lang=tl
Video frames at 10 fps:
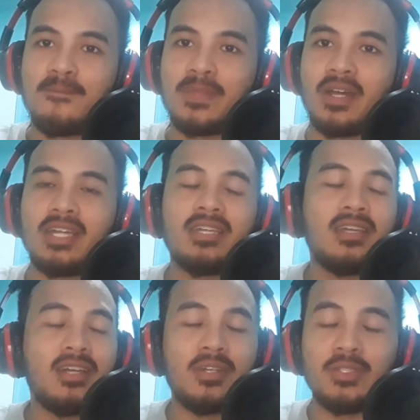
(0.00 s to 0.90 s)
Okay?
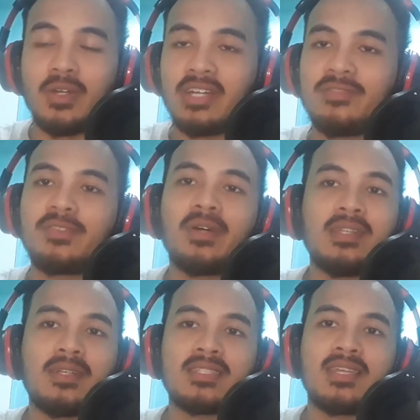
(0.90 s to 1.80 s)
You have to
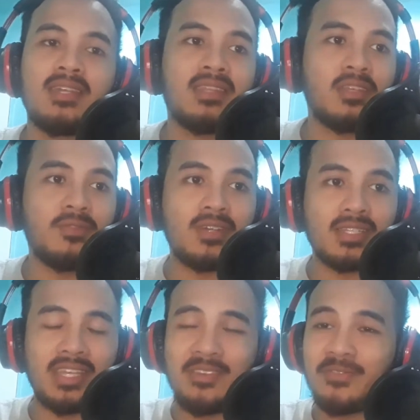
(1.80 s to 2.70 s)
understand that you've
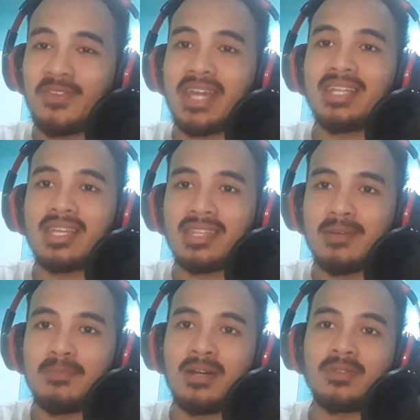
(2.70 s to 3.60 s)
got a finite
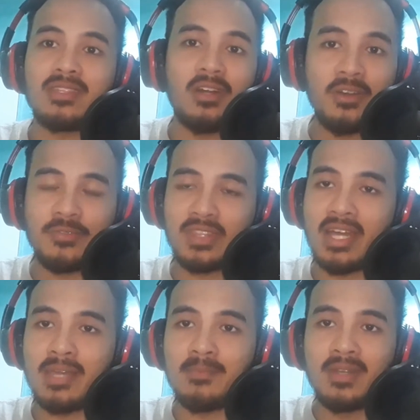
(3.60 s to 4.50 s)
amount of
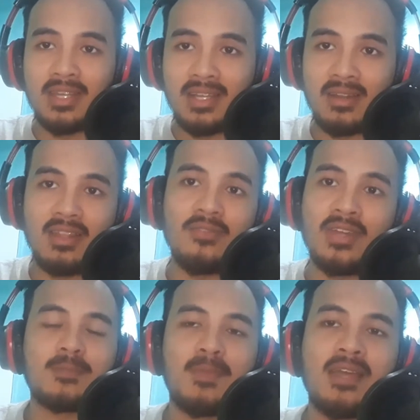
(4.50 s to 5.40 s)
time live
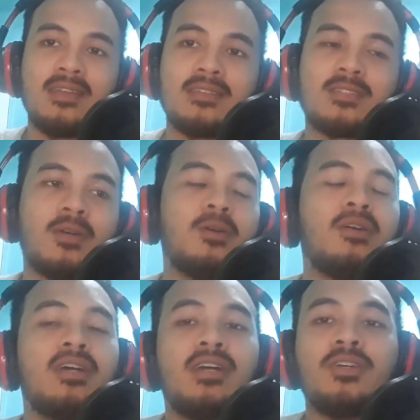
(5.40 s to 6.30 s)
this planet.
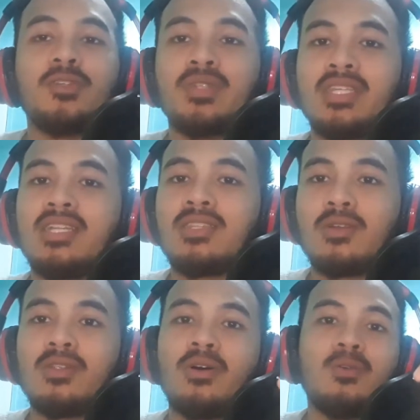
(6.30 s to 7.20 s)
So, you need to
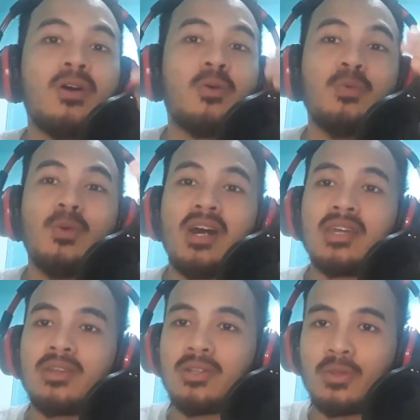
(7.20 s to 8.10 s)
know why
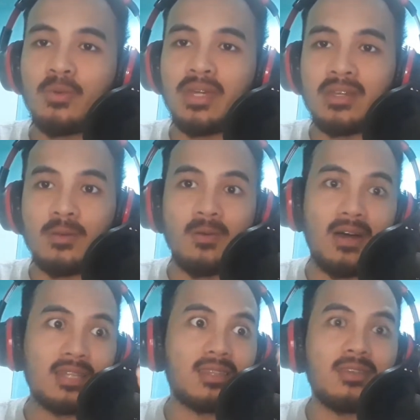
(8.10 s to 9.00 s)
you're doing
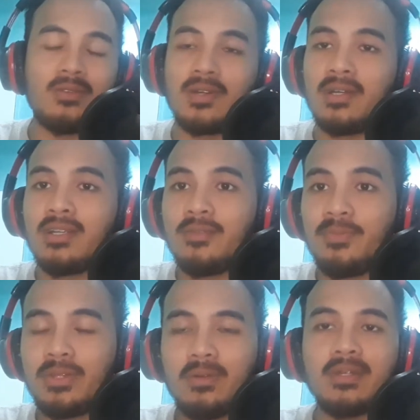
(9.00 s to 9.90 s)
what you're
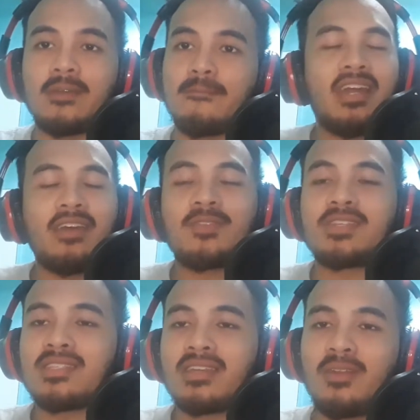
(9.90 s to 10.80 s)
doing. Every
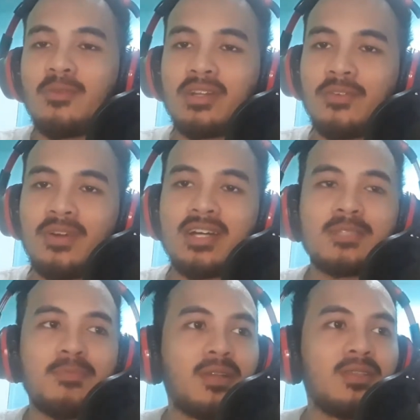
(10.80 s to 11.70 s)
single one of
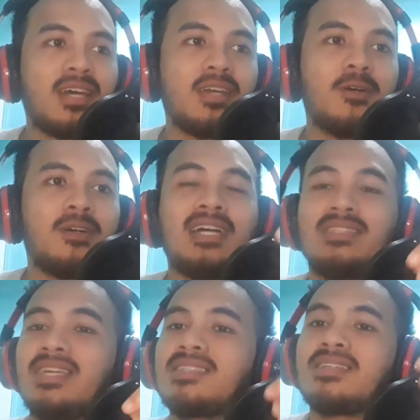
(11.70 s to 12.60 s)
us, meron tayong uh,
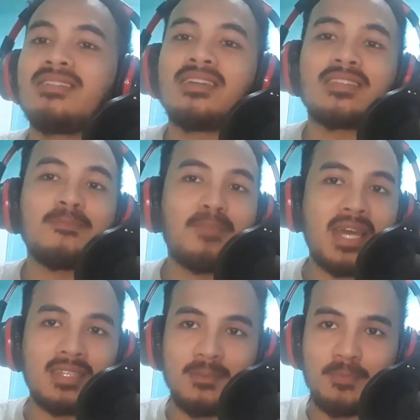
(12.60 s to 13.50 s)
designated
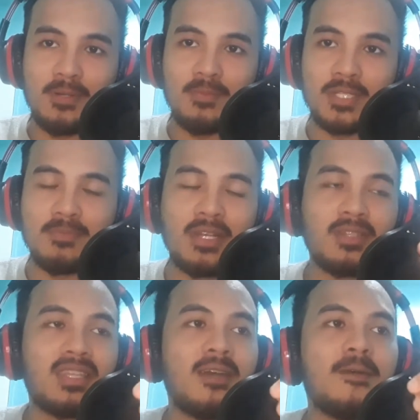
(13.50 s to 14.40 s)
path and purpose.
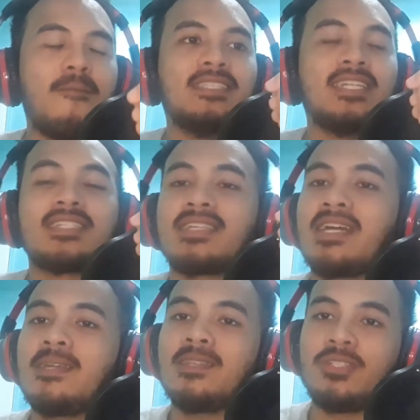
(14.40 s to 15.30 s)
Meron tayong
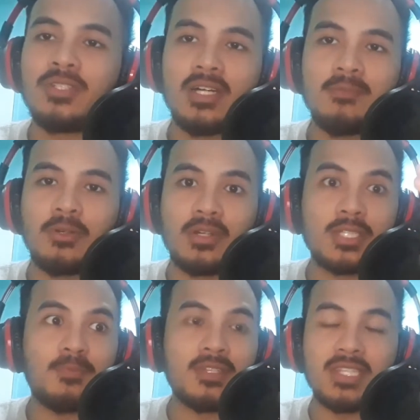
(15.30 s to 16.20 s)
dinesign na job or
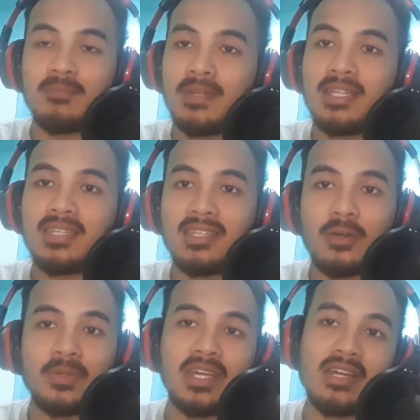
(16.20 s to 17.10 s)
responsibility
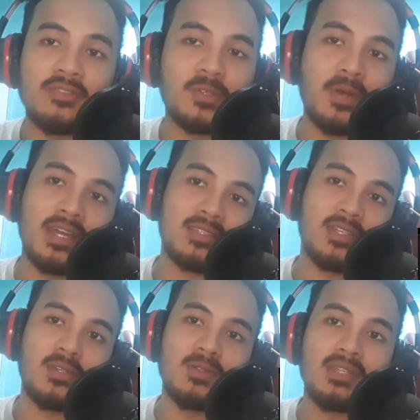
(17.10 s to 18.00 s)
na we have to
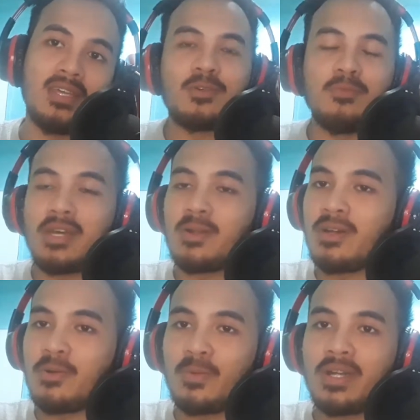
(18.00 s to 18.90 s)
execute. Kung meron
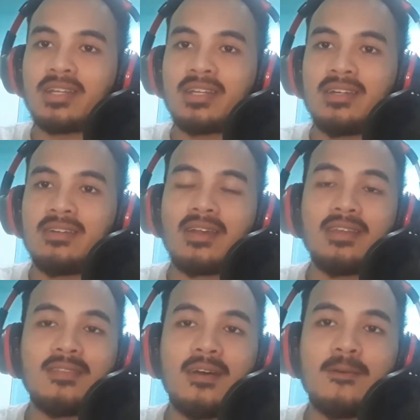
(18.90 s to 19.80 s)
kang work
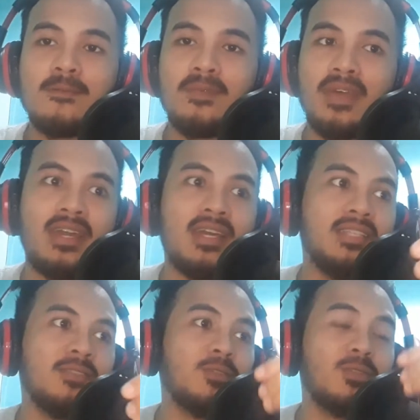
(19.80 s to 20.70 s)
right now
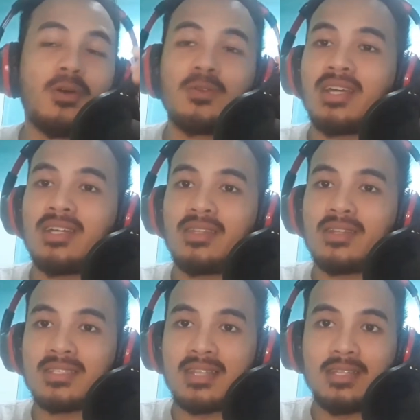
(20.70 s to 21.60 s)
and you don't
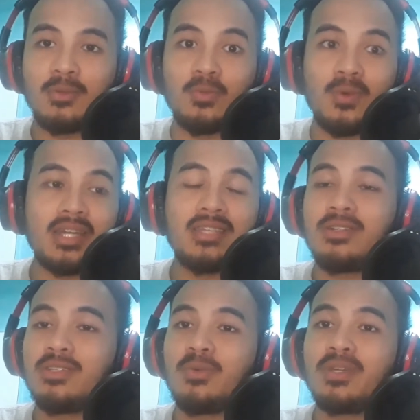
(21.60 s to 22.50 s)
understand why
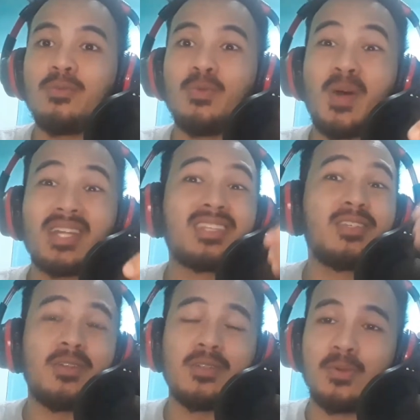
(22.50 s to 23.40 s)
you're doing what
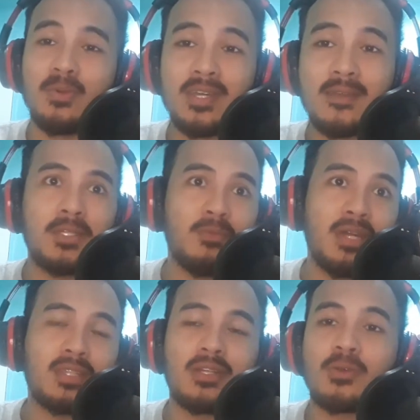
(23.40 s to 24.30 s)
you're doing, you
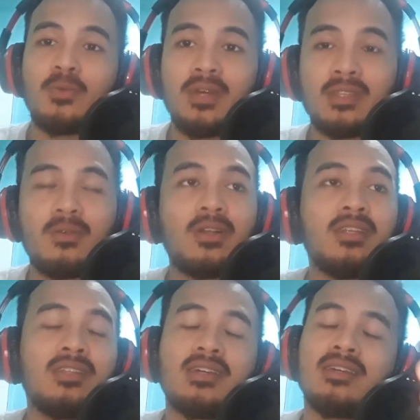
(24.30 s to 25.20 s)
better quit or
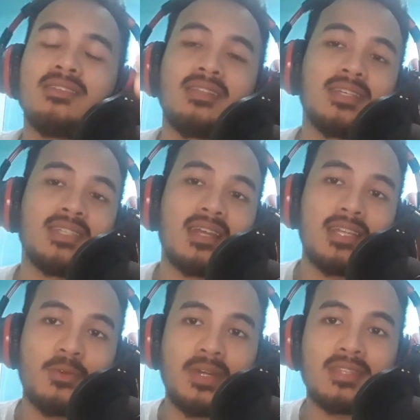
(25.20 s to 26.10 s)
not
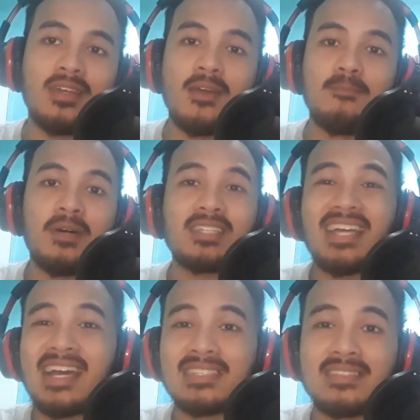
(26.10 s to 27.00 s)
exactly quit,
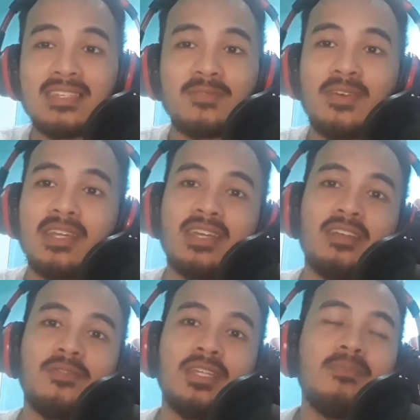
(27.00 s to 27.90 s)
but assess very
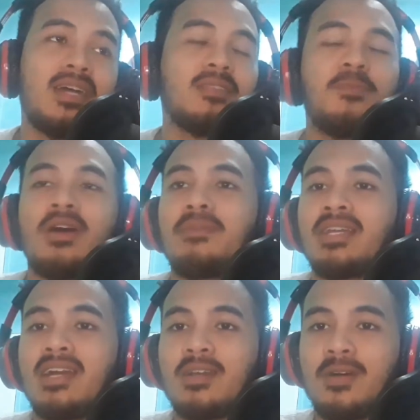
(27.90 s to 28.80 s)
carefully, bakit mo nga ba
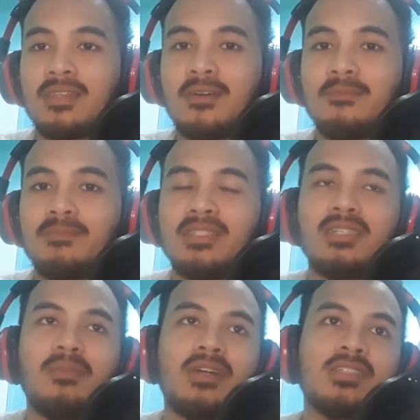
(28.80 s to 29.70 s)
ginagawa to? Is
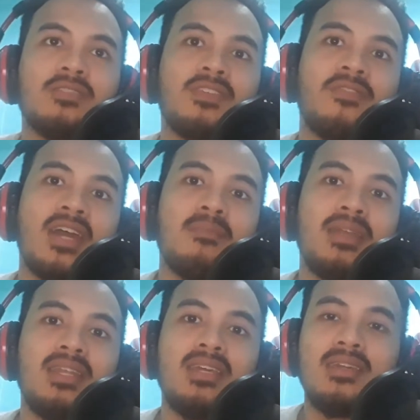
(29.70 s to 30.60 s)
it because of the
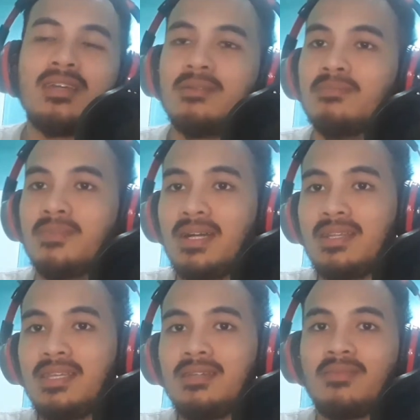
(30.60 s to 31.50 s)
family,
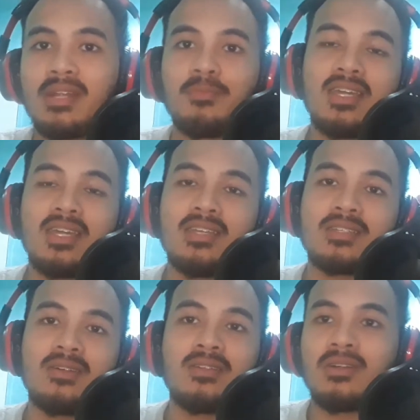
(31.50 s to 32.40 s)
money,
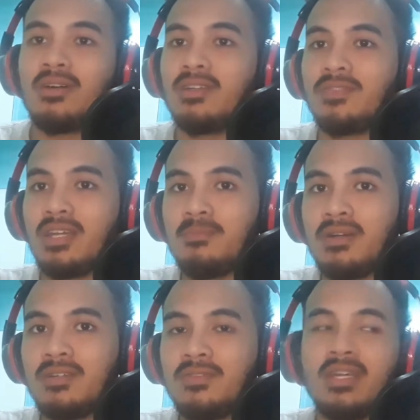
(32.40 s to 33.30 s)
reputation, or all of the
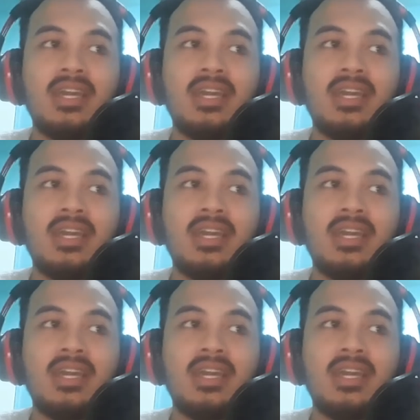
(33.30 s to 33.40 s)
above?